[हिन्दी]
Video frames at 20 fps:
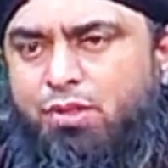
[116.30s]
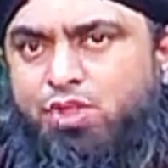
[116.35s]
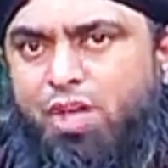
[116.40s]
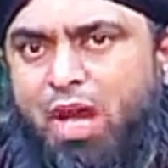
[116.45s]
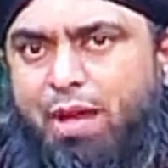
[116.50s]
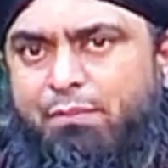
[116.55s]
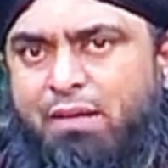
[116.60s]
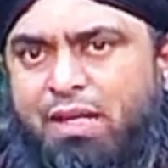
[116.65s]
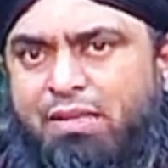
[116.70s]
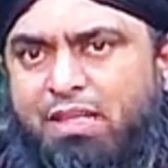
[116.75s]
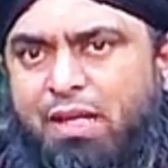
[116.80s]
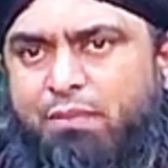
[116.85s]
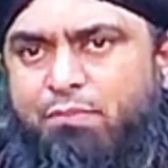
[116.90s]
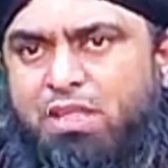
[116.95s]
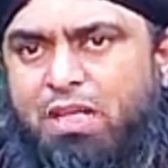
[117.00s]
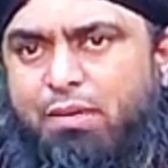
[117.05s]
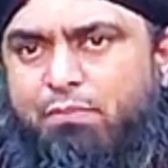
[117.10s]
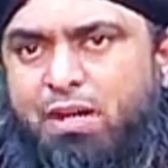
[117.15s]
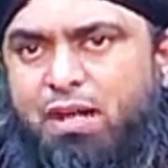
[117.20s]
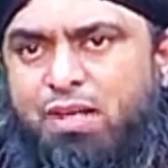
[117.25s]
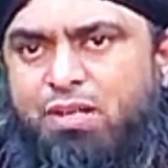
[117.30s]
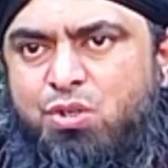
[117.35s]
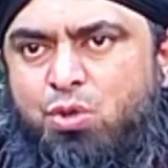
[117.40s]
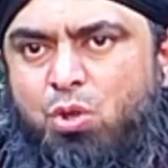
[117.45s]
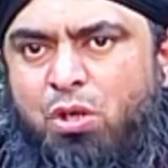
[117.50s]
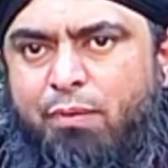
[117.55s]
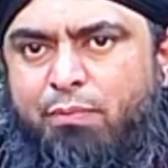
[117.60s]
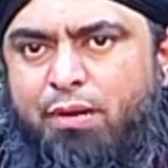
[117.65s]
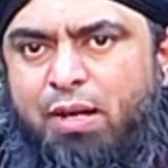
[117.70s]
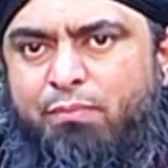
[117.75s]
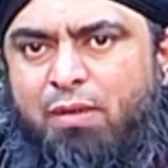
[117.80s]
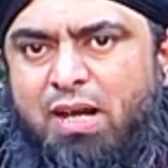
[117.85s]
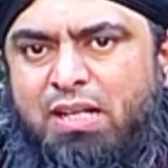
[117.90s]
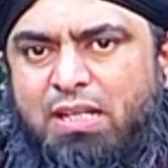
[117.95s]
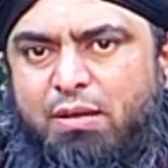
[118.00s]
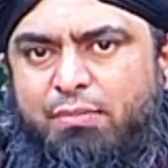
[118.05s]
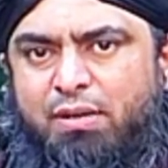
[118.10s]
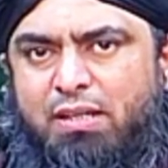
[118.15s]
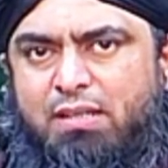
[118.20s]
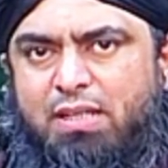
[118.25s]
जामिया तिरमजी में सुनने बिना
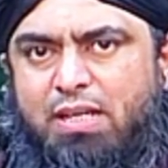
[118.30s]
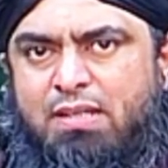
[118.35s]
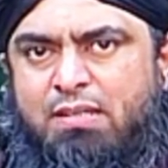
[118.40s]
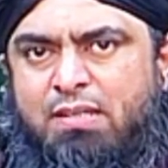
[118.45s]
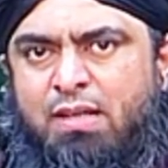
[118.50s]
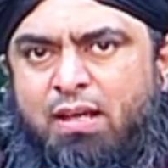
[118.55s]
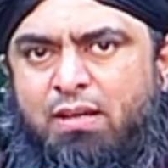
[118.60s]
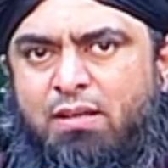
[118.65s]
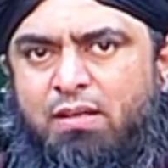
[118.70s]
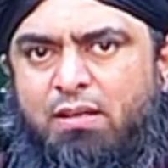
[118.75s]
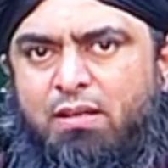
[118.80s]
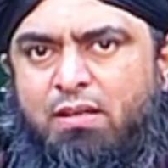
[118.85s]
माजा में हदीस है